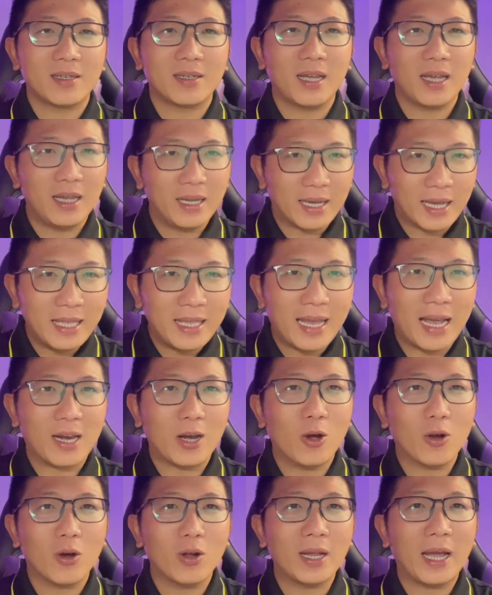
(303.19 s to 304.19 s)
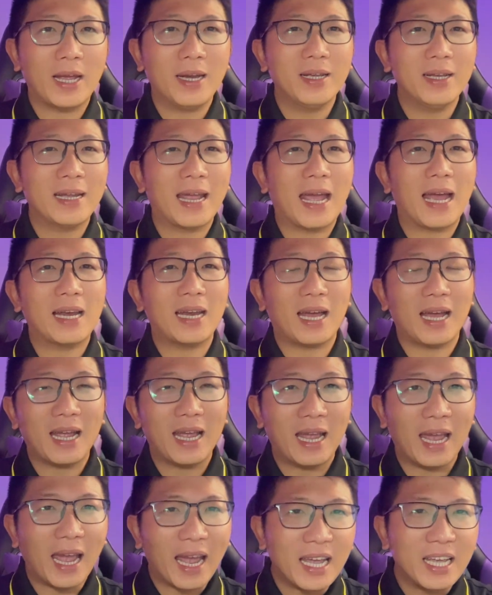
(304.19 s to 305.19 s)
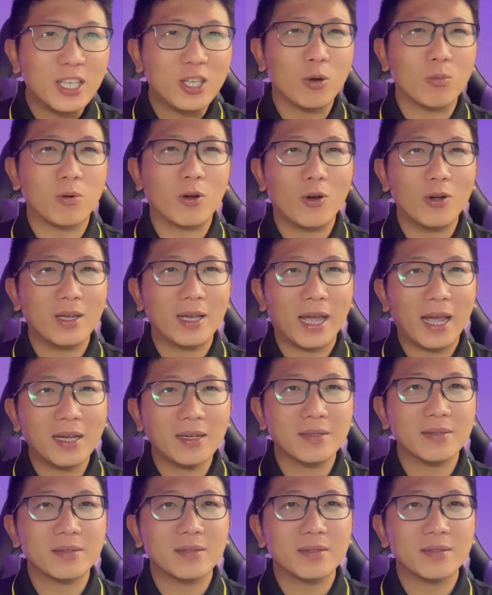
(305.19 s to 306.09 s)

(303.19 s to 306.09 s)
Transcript: thì cái nhà đó có thể nó ra là hai chục khối cát